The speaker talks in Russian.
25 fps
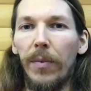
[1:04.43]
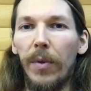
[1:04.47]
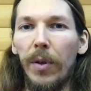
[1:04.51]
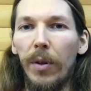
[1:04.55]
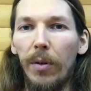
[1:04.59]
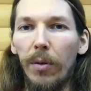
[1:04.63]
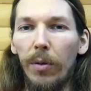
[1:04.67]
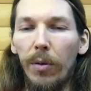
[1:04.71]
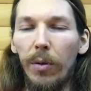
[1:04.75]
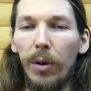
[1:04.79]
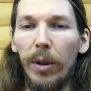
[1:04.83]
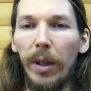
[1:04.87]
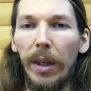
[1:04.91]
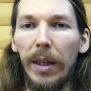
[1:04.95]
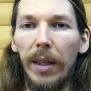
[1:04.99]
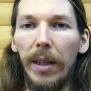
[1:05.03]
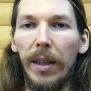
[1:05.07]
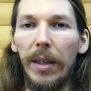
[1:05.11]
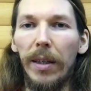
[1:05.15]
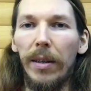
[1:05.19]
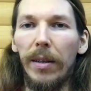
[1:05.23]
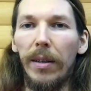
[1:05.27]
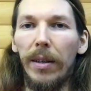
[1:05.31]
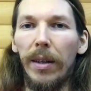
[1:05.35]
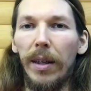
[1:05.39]
ну,
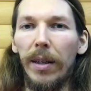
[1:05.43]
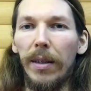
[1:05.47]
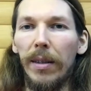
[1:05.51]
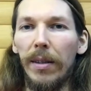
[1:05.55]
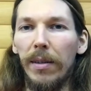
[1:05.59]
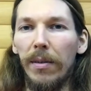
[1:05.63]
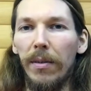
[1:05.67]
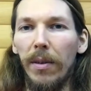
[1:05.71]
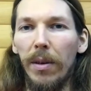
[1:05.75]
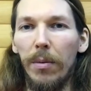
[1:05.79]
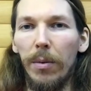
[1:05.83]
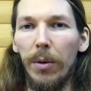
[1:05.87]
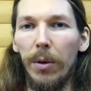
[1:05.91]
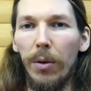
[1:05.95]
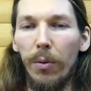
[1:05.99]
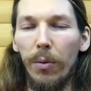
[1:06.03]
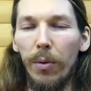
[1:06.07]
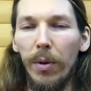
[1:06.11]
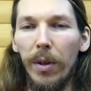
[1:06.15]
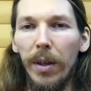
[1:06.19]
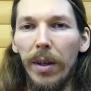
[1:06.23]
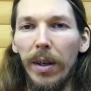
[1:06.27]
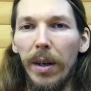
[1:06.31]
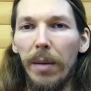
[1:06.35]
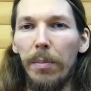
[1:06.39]
такие так называемые
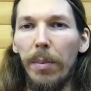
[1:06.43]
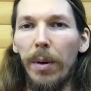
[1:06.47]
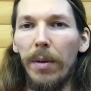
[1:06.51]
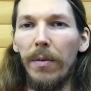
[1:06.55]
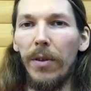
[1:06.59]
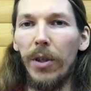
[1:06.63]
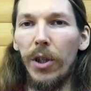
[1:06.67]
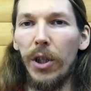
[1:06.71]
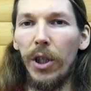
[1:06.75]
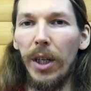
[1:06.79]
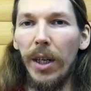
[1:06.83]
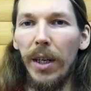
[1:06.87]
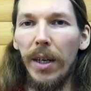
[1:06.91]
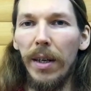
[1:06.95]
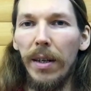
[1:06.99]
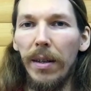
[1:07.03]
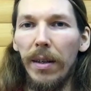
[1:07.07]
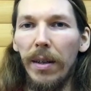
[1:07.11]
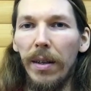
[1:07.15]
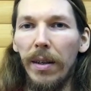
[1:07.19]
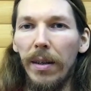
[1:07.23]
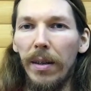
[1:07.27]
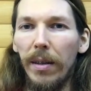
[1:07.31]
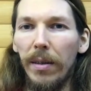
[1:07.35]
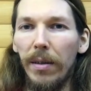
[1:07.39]
круги
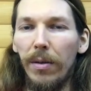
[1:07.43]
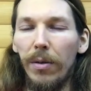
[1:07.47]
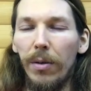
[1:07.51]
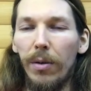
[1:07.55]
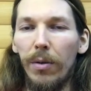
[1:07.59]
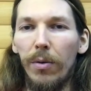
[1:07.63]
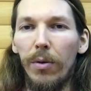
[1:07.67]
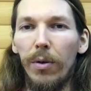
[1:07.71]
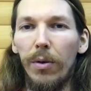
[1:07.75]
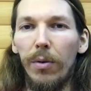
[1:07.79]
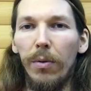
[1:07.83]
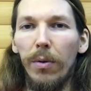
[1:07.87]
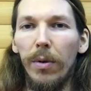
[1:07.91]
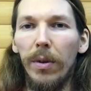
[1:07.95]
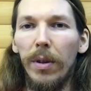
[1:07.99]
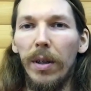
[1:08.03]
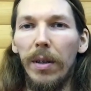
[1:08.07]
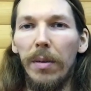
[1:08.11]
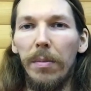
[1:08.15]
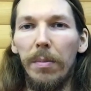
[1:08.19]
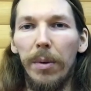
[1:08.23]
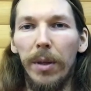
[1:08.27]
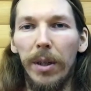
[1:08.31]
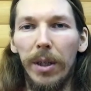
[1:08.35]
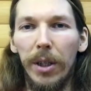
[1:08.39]
оповещения, дискуссионные
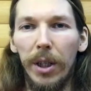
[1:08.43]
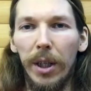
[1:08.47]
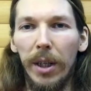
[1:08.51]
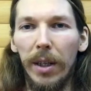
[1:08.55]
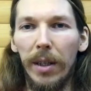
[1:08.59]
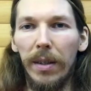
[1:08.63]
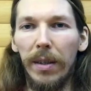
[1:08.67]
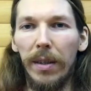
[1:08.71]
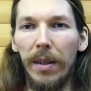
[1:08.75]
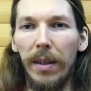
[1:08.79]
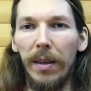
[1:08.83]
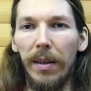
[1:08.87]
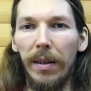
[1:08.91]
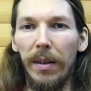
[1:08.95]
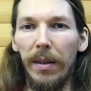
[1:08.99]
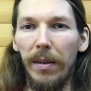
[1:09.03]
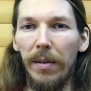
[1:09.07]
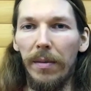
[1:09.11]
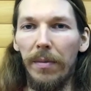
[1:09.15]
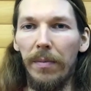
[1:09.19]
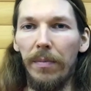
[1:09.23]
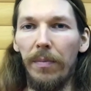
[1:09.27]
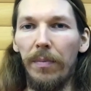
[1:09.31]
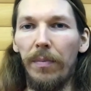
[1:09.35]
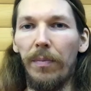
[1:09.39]
площадки.
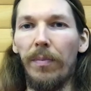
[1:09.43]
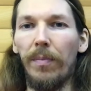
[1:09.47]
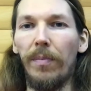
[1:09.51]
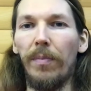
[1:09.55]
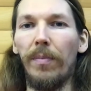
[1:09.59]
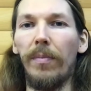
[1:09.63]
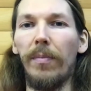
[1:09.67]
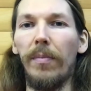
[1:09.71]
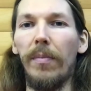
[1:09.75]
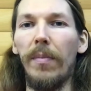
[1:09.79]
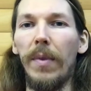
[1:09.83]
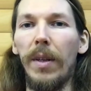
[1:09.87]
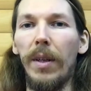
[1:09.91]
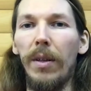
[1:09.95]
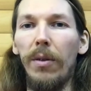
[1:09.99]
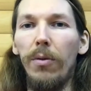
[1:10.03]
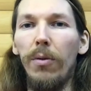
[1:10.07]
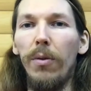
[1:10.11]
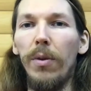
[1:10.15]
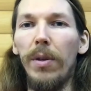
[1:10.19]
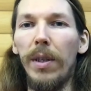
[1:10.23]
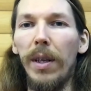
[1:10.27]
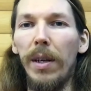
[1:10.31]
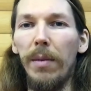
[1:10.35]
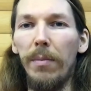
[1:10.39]
Ну
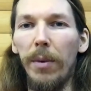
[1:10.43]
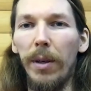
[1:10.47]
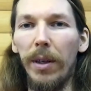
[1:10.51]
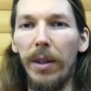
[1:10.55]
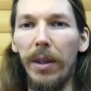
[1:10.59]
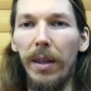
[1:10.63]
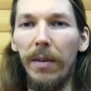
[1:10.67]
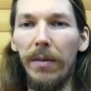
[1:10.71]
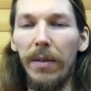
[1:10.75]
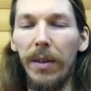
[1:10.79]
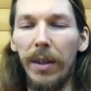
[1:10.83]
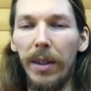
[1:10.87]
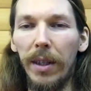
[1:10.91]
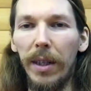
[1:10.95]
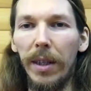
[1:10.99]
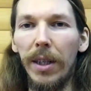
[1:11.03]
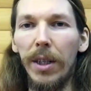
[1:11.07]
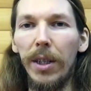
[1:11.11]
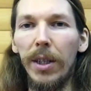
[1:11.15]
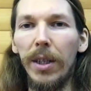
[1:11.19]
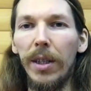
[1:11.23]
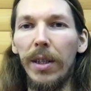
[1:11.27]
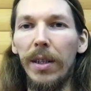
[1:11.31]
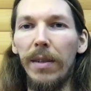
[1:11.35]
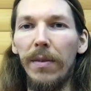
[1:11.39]
и самое главное, это,
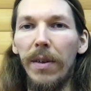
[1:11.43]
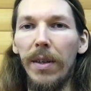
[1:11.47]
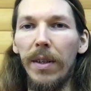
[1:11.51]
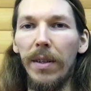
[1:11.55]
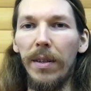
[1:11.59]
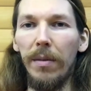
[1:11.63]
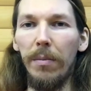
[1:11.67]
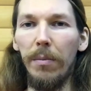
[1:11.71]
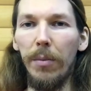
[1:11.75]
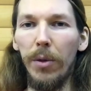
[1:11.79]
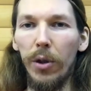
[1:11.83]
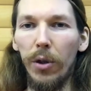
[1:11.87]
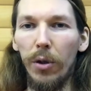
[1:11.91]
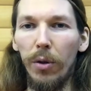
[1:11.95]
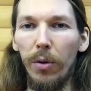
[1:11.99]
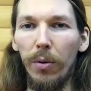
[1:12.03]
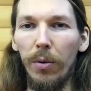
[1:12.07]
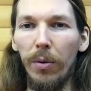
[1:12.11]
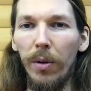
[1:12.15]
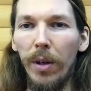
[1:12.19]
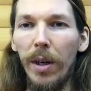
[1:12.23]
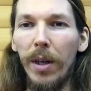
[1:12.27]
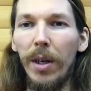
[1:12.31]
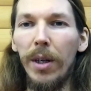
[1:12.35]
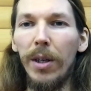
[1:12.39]
конечно, связи
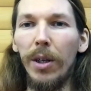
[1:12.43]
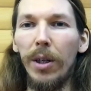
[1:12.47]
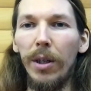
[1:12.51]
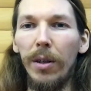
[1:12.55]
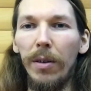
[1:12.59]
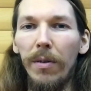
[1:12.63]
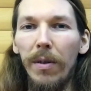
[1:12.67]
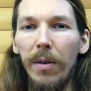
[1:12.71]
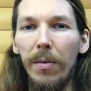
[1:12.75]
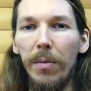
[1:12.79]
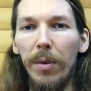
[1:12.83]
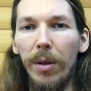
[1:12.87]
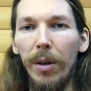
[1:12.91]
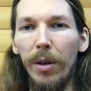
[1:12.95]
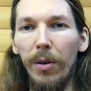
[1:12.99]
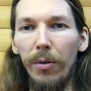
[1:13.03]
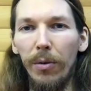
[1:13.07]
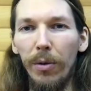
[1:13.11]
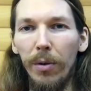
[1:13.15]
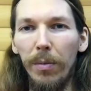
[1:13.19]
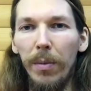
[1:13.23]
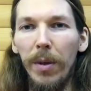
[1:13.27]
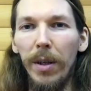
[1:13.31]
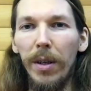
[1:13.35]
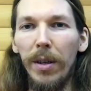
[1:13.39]
между живыми
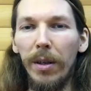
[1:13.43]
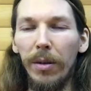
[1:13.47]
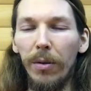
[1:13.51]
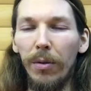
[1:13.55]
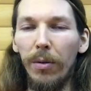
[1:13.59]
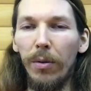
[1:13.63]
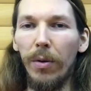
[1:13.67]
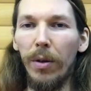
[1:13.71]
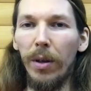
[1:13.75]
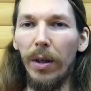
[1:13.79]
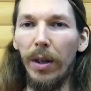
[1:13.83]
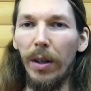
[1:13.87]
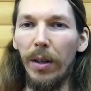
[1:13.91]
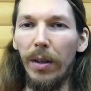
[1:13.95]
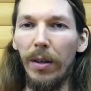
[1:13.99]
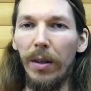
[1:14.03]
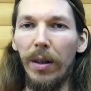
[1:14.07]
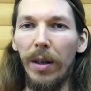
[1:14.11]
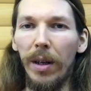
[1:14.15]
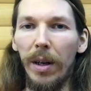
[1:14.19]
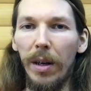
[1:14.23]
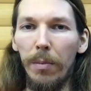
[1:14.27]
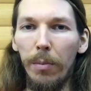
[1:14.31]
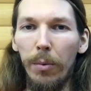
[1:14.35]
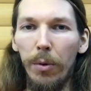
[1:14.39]
людьми, которые
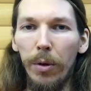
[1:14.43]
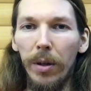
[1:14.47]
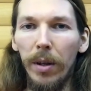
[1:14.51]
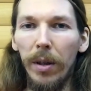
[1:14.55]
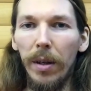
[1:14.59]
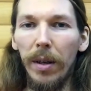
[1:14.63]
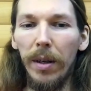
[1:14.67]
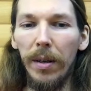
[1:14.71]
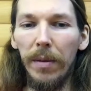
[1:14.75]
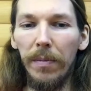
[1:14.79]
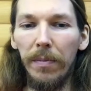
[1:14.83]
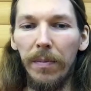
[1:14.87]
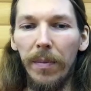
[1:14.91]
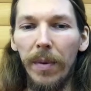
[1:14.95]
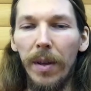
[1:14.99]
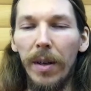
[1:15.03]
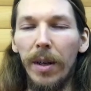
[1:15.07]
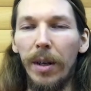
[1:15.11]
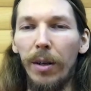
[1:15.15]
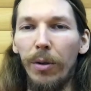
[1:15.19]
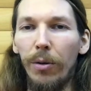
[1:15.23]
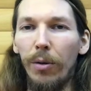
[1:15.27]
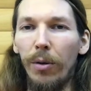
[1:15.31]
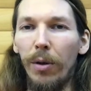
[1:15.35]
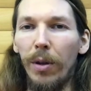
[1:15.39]
работали,
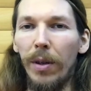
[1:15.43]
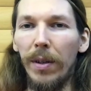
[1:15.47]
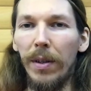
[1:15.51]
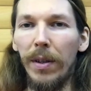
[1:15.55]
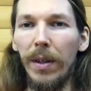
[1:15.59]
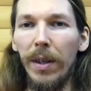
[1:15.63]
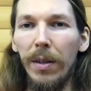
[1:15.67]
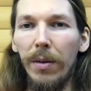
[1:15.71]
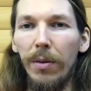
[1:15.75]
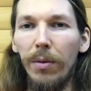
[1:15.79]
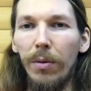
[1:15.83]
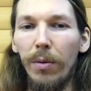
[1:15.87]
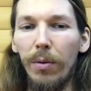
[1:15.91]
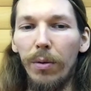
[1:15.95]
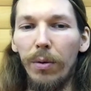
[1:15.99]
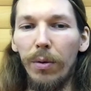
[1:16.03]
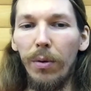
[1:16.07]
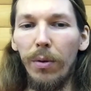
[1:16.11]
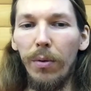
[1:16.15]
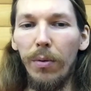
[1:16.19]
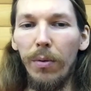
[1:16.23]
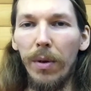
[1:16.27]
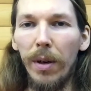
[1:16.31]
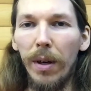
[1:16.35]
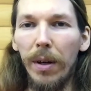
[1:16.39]
которые знают друг
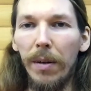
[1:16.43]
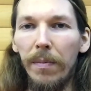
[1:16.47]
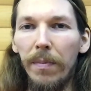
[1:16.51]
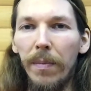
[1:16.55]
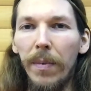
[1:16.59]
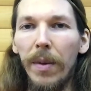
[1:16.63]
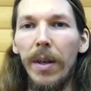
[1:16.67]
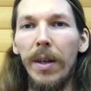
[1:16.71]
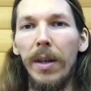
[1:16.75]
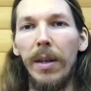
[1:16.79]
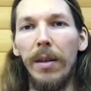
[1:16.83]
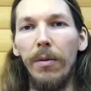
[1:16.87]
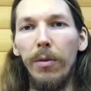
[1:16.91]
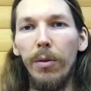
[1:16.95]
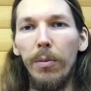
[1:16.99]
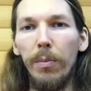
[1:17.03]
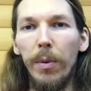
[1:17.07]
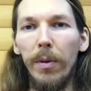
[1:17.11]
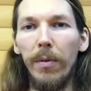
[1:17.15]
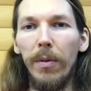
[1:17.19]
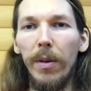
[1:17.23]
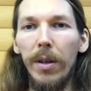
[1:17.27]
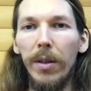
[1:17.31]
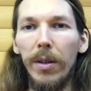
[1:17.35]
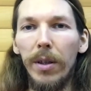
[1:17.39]
друга. И вот
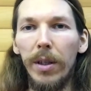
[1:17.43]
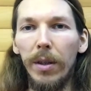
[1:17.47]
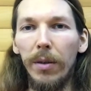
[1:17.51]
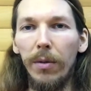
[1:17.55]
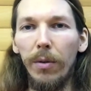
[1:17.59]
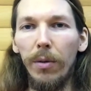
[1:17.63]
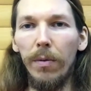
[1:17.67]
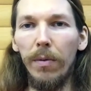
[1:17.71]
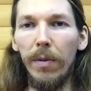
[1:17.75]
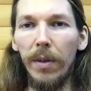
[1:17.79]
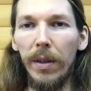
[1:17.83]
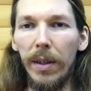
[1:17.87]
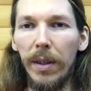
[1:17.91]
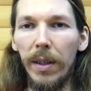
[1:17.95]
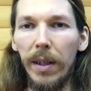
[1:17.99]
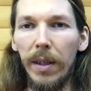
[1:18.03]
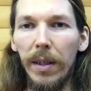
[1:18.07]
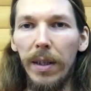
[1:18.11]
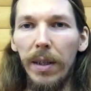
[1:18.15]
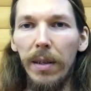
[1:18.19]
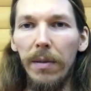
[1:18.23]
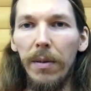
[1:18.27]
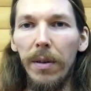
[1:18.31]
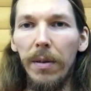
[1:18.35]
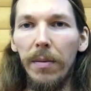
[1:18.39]
появляются новые
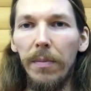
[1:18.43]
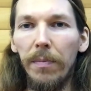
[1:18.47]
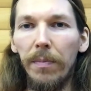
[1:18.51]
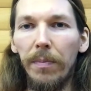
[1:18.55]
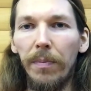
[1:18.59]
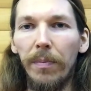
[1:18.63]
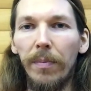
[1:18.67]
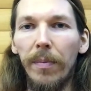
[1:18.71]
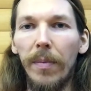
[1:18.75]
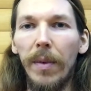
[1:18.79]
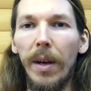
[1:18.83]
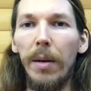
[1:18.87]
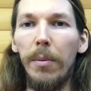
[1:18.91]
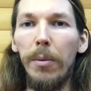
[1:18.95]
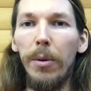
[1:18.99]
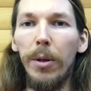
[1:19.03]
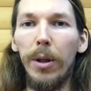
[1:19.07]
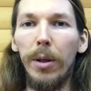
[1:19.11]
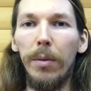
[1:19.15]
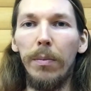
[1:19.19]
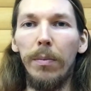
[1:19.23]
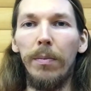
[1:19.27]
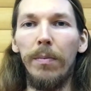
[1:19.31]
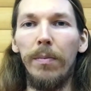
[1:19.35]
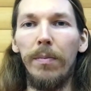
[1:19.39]
инициативы, об
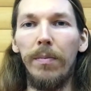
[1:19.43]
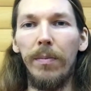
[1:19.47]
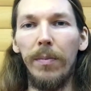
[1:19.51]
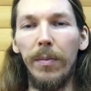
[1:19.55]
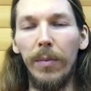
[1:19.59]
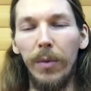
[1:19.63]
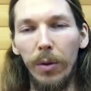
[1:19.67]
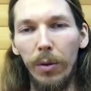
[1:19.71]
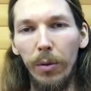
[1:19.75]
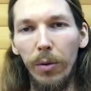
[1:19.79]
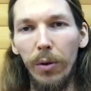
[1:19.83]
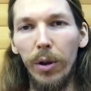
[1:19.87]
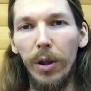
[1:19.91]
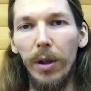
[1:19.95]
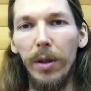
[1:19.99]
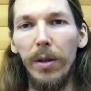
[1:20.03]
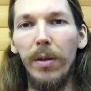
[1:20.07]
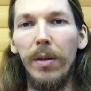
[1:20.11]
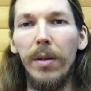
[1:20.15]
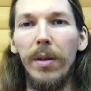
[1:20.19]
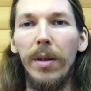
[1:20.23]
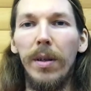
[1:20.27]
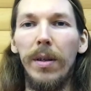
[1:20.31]
этом тоже